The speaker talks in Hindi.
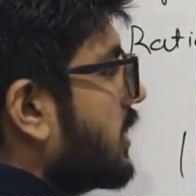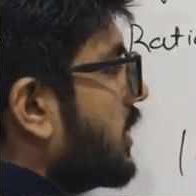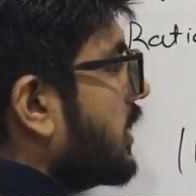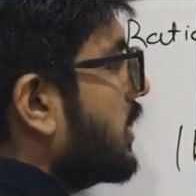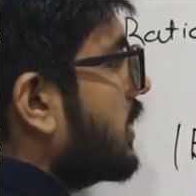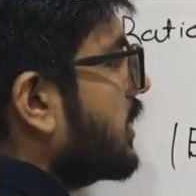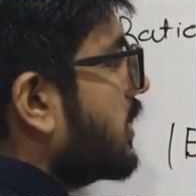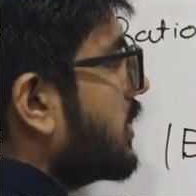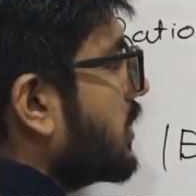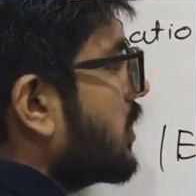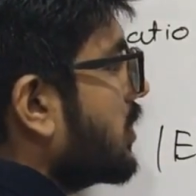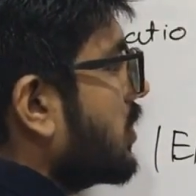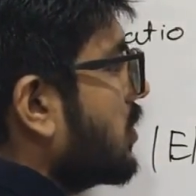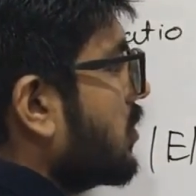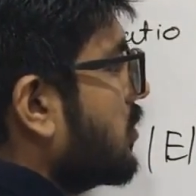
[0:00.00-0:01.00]
के
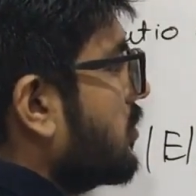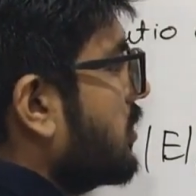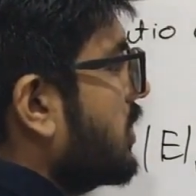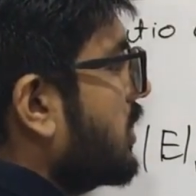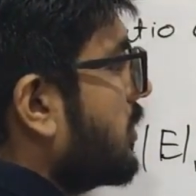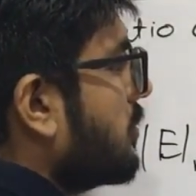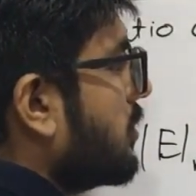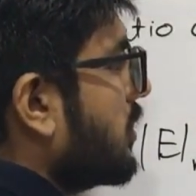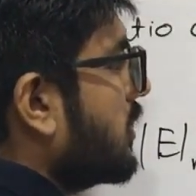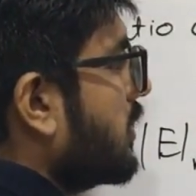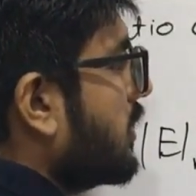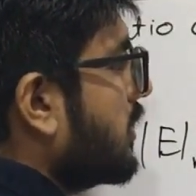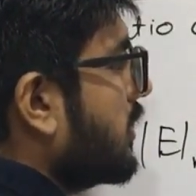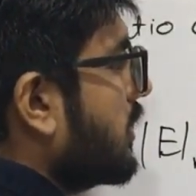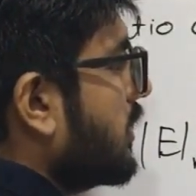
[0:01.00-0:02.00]
क्यू बी अपॉन
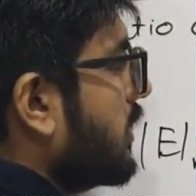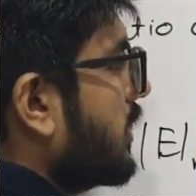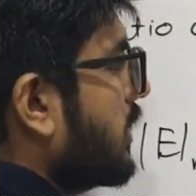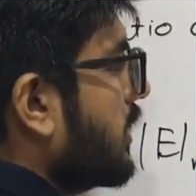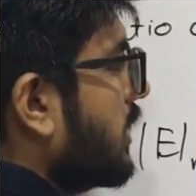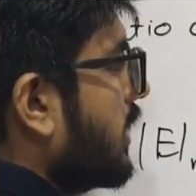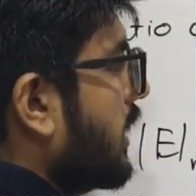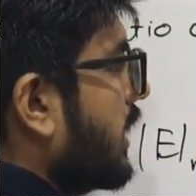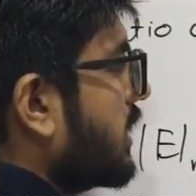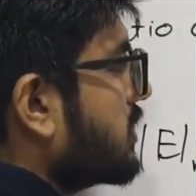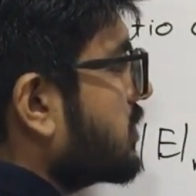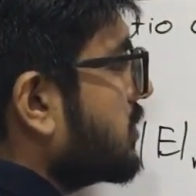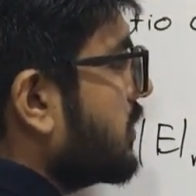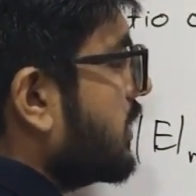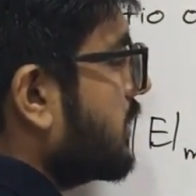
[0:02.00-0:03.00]
एक्स
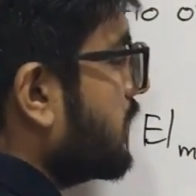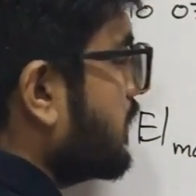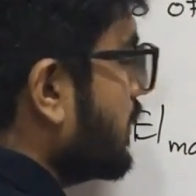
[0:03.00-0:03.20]
स्क्वायर